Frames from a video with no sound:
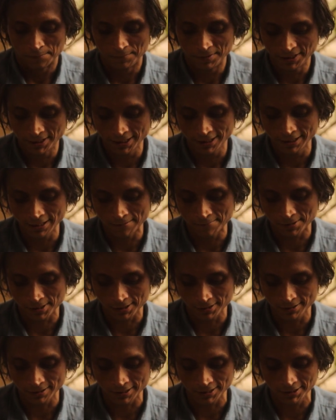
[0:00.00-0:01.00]
বেসিক্যালি আমার
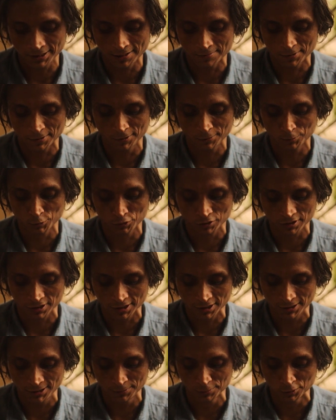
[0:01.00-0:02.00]
কাছে লাগে যে আমাদের
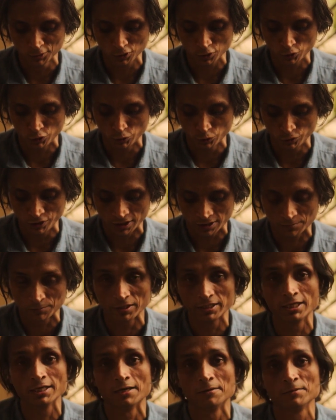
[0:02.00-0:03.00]
প্রত্যেকের জীবনই তো ইউনিক
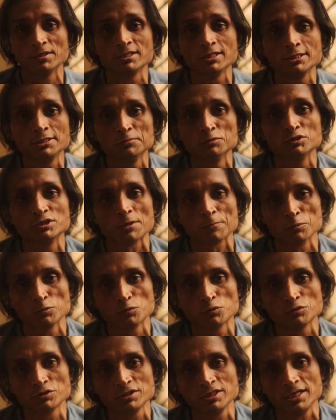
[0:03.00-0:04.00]
মানে আমরা যে জীবন যাপন
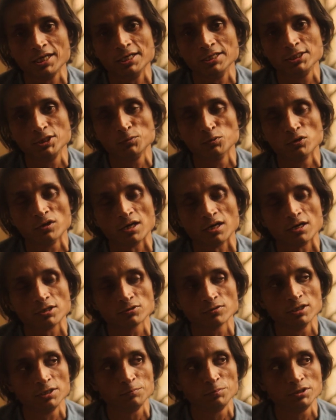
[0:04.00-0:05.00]
করছি এই জীবন
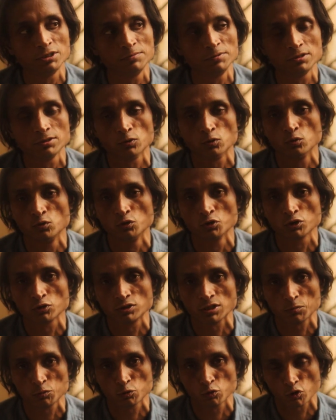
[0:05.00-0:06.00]
আসলে পৃথিবীতে অন্য কেউ
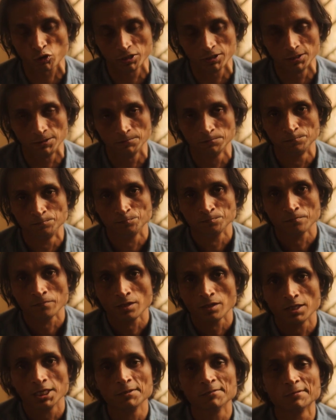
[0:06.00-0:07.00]
যাপন করে নাই
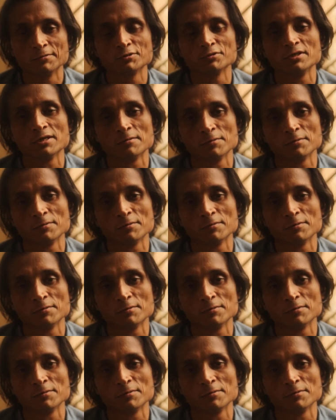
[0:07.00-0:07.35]
এভাবে যদি